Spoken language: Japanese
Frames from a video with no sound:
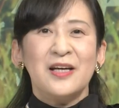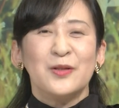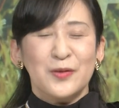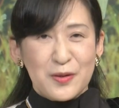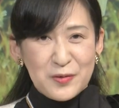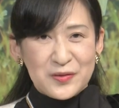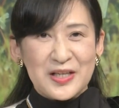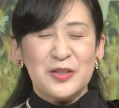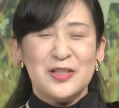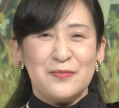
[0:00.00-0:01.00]
とても
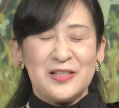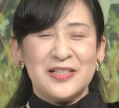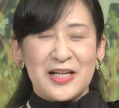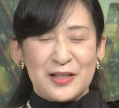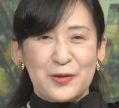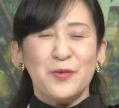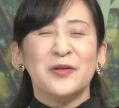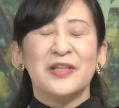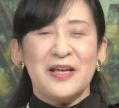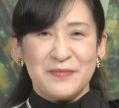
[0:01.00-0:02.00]
楽しみにしたいと
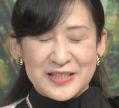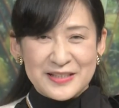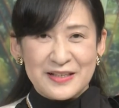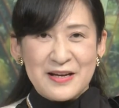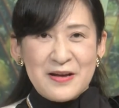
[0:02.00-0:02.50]
思っています。